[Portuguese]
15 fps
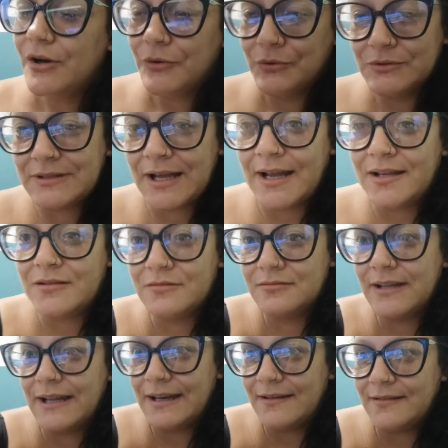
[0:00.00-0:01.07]
O Taigo,
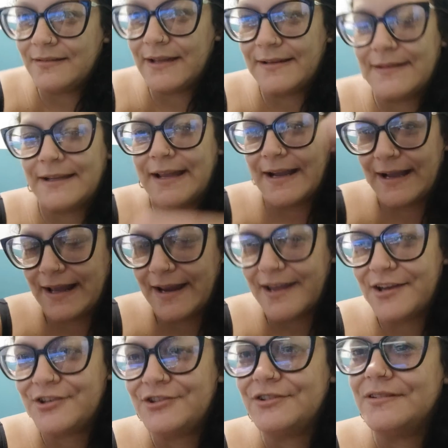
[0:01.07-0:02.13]
ele tá na
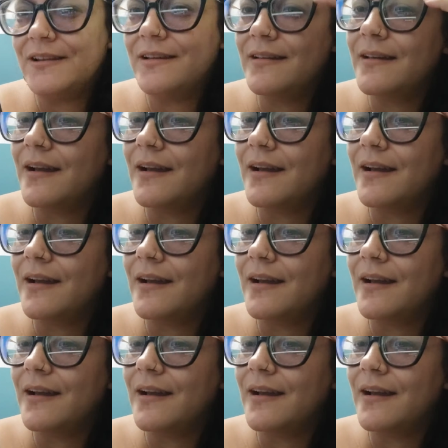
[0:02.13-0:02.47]
creche, né,